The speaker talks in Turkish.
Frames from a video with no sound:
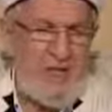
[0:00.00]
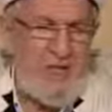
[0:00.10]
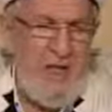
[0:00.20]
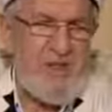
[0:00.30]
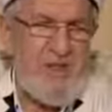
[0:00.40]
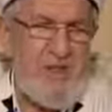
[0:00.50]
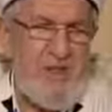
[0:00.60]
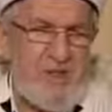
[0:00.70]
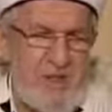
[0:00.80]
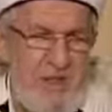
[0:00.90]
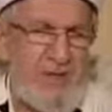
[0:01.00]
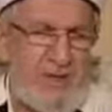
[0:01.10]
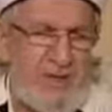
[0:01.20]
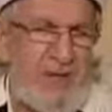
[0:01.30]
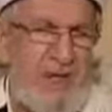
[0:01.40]
fertleri güzel
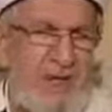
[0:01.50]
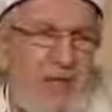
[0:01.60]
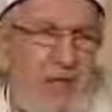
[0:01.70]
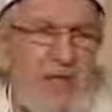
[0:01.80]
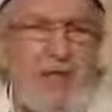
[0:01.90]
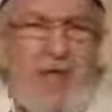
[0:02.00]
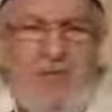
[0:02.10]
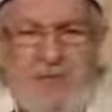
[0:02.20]
olursa, herkes